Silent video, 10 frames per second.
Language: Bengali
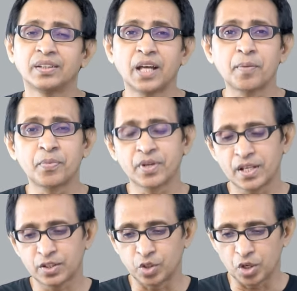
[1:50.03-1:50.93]
তারপরে
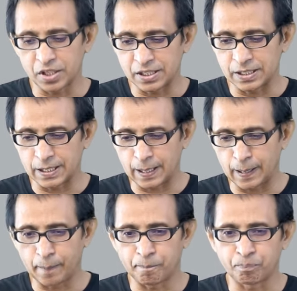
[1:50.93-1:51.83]
ধরেন যে
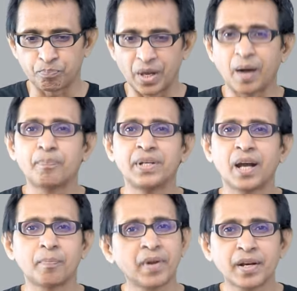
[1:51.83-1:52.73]
আপনি
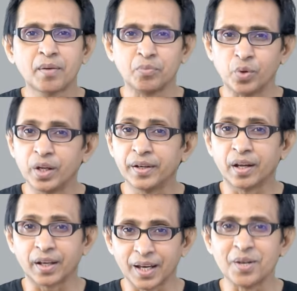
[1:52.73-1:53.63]
আপনার নাম ভুলেন
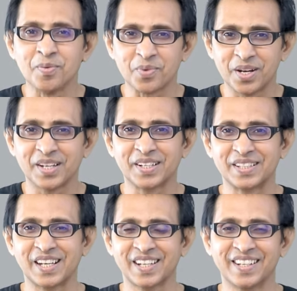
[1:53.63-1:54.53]
না কেন ভুলেন না
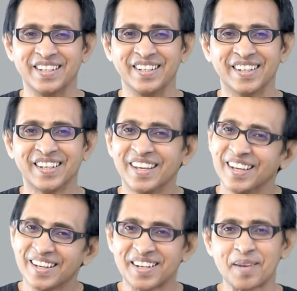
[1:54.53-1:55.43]
জানেন
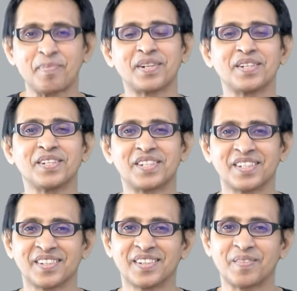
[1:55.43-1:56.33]

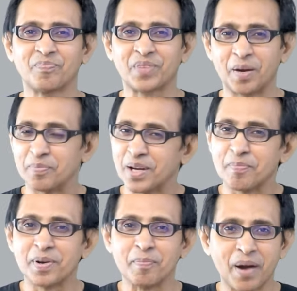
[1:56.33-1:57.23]
রেপাটিশন আপনি
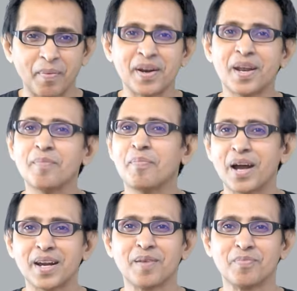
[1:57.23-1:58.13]
আপনার বাবার নাম
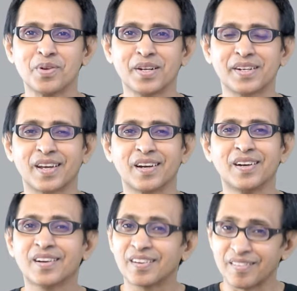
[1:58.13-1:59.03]
মার নাম ভুলেন না
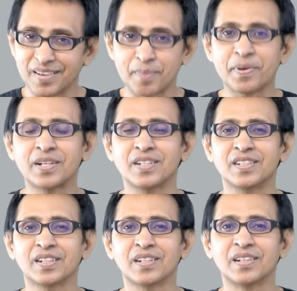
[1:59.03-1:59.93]
কারণ
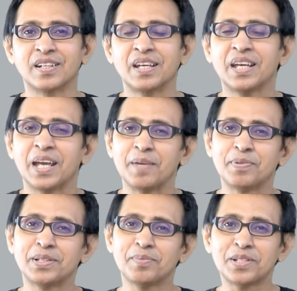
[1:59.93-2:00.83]
রেপাটিশন এ
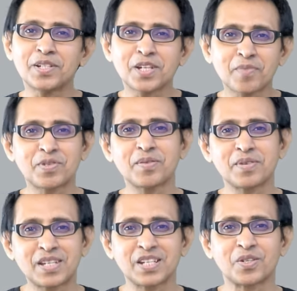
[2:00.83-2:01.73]
পৃথিবীতে সবচেয়ে
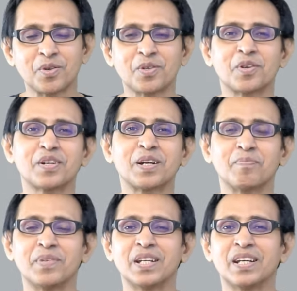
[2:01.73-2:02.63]
বেশি সই করেন
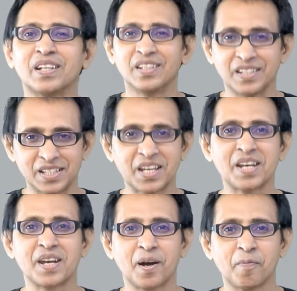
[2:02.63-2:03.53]
আপনি নিজের
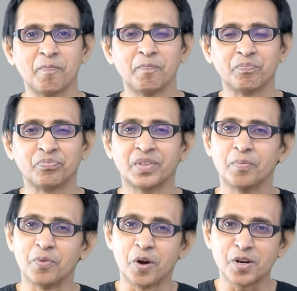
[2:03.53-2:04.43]
নাম
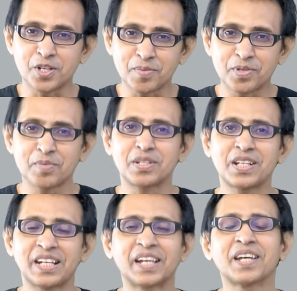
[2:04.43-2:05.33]
বয়স সবচেয়ে বেশি
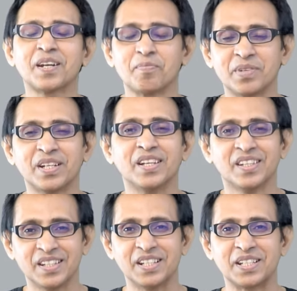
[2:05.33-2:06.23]
লেখেন আপনি
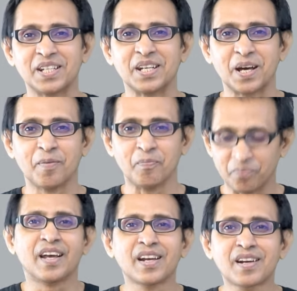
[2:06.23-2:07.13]
নিজের নাম
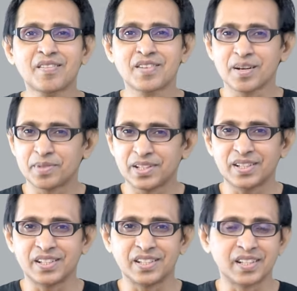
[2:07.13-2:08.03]
নানা কারণে
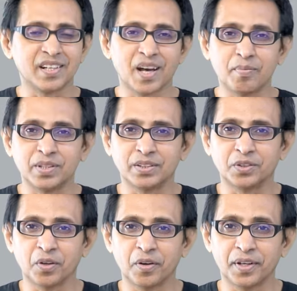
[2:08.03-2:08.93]
আমাদেরকে নিজের নাম
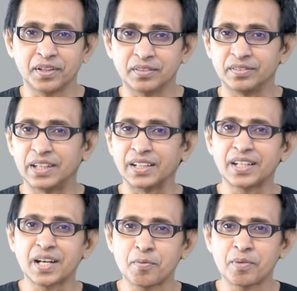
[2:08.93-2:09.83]
লিখতে হয়
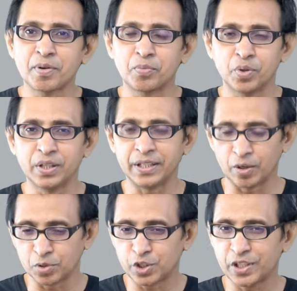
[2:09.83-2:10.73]
দাদার নাম আমরা ভুলি না
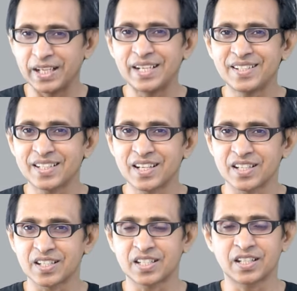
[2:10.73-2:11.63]
অবশ্যই এই
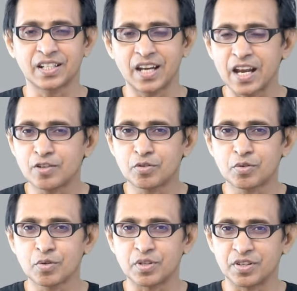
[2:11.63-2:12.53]
জেনারেশনের
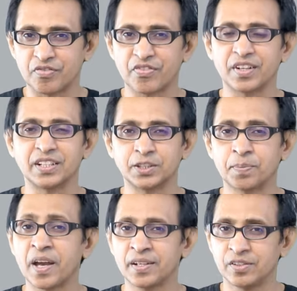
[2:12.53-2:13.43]
একটু ডিফারেন্ট
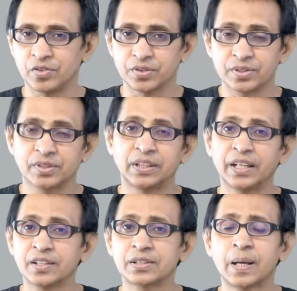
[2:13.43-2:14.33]
এক্সপেরিয়েন্স
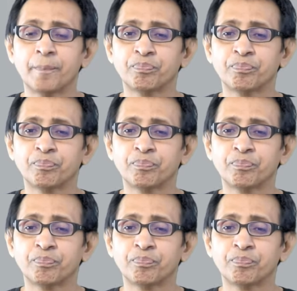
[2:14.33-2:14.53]
দ্যাট ইজ